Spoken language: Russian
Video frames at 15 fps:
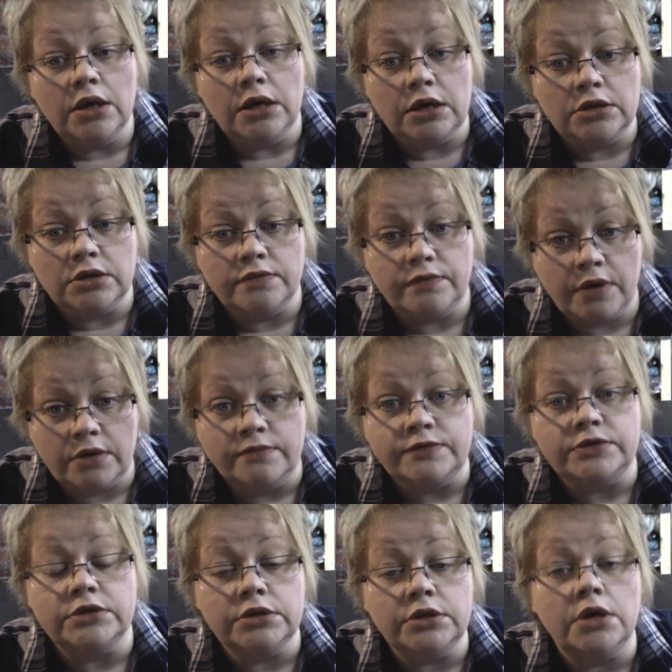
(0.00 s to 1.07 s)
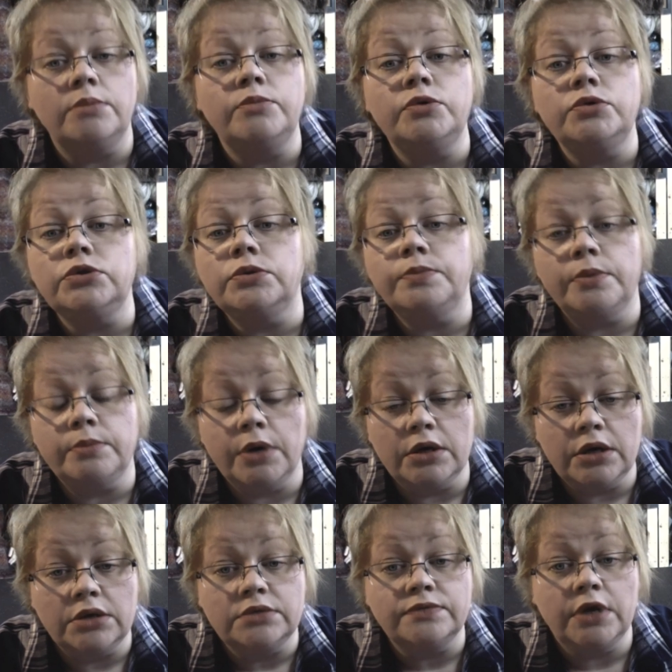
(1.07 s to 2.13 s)
Это вам всегда будет
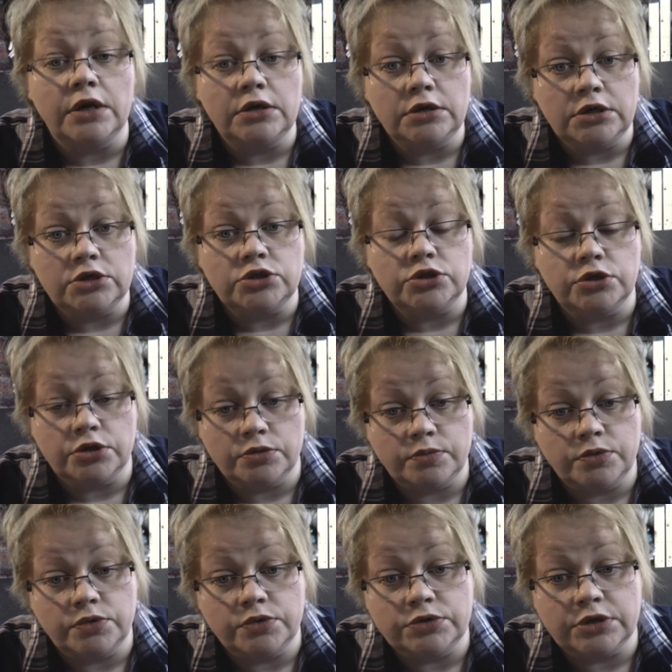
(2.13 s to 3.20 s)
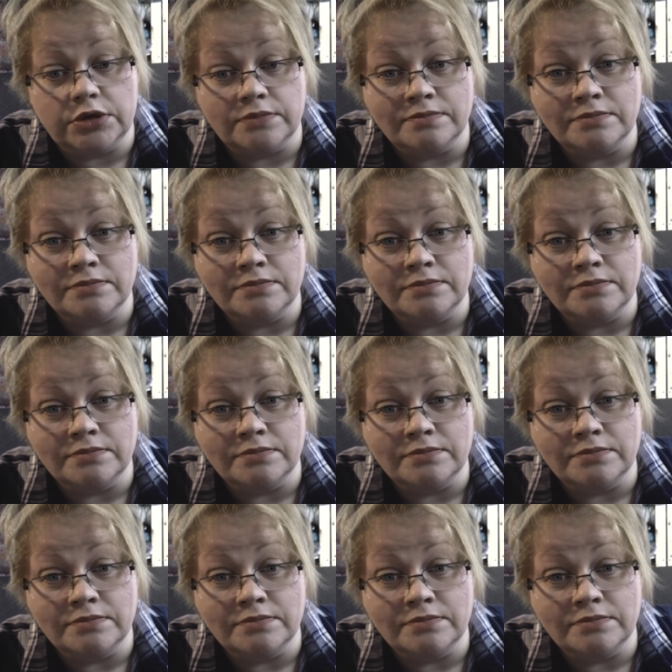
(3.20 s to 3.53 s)
помогать в дальнейшей работе.